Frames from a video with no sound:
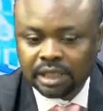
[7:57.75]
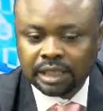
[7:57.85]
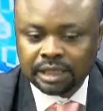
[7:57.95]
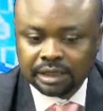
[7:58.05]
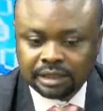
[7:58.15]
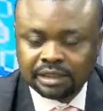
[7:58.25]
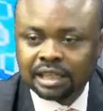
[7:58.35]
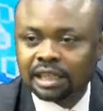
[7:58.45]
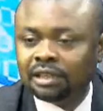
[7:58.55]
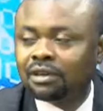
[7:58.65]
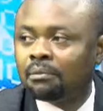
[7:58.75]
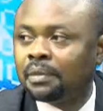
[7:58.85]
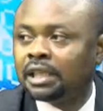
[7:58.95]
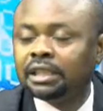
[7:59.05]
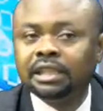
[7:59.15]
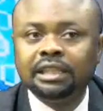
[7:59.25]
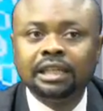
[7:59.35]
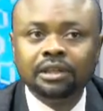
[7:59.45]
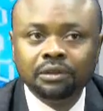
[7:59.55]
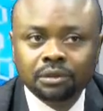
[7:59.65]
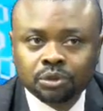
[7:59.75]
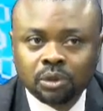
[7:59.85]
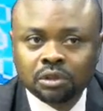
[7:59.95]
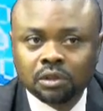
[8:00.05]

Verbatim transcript: Et si ça arrive en panne, qui est soit une